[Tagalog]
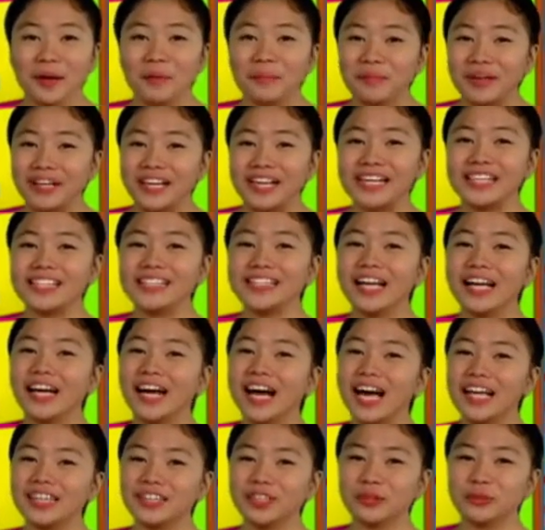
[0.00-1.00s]
May lace na
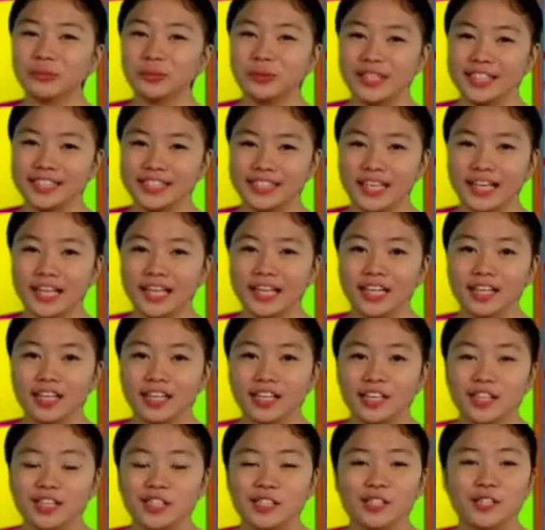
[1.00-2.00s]
ang ating whistle.
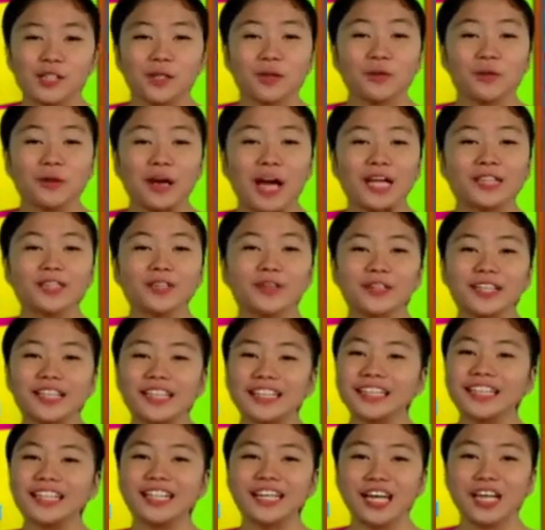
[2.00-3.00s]
Siguradong
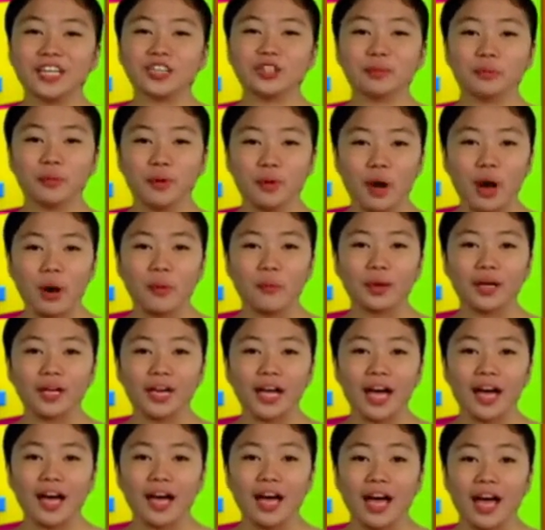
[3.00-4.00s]
hindi na ito
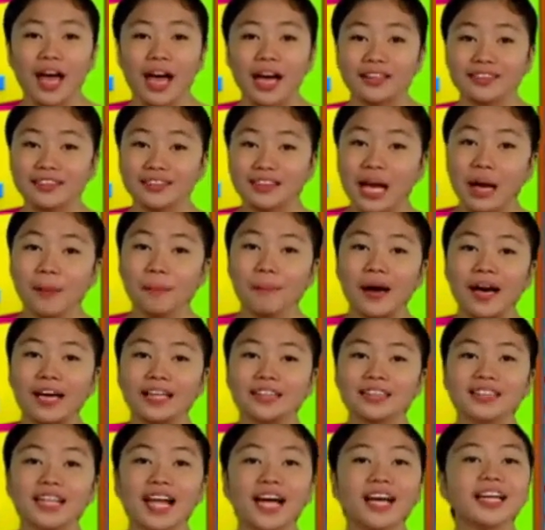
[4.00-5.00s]
mawawala at
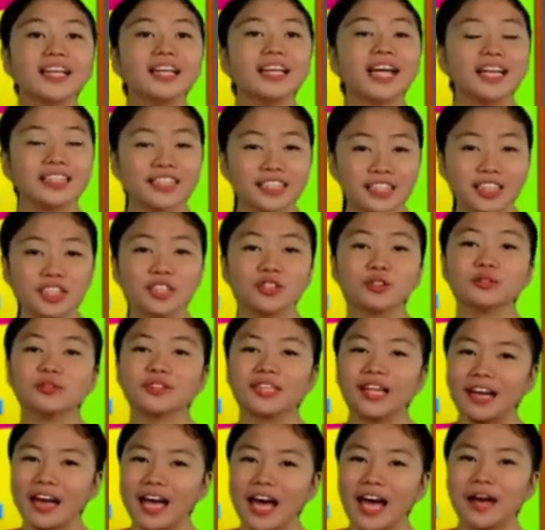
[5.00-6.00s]
dapat lagi natin
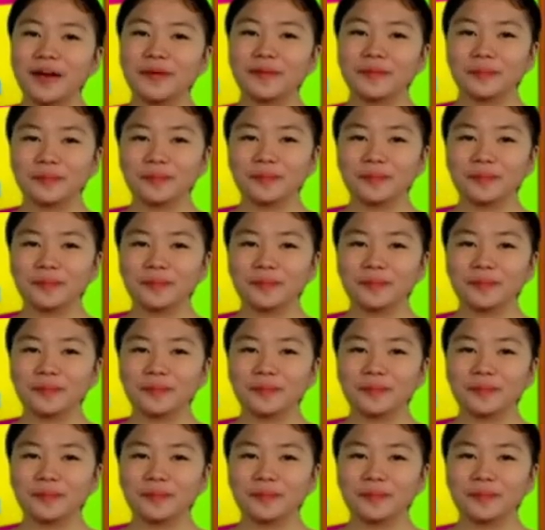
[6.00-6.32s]
itong dala.